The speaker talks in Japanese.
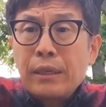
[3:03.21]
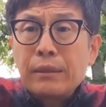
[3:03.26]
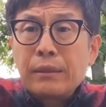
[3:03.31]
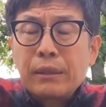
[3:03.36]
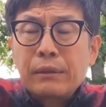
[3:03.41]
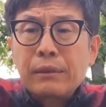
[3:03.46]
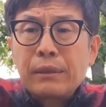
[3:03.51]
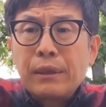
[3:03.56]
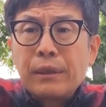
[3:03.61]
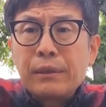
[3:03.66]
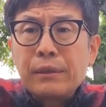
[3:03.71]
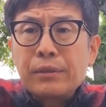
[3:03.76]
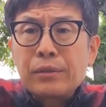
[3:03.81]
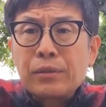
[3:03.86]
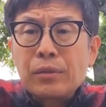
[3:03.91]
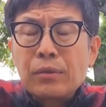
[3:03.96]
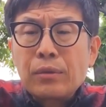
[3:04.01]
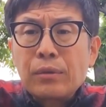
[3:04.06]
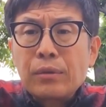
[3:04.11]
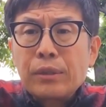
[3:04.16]
だって
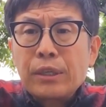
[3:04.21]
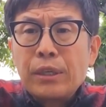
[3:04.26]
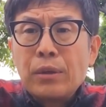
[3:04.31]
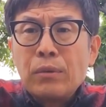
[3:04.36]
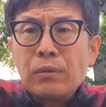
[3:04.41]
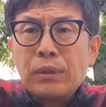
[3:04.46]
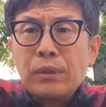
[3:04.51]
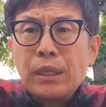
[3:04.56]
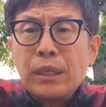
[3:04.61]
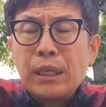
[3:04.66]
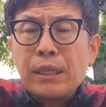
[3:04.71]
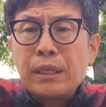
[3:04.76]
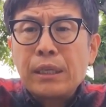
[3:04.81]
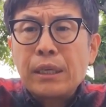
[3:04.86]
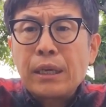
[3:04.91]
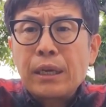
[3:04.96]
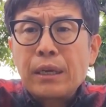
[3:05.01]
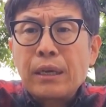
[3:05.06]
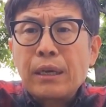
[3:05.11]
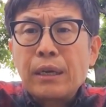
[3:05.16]
基本的な
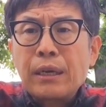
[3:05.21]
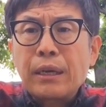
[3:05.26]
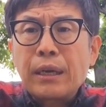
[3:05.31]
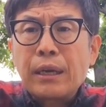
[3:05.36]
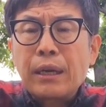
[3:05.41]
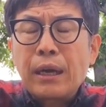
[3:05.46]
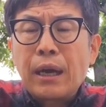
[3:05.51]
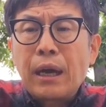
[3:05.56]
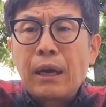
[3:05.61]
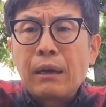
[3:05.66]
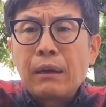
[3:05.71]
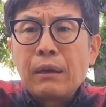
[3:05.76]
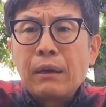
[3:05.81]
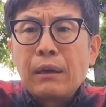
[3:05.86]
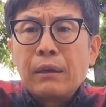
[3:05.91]
人間関係が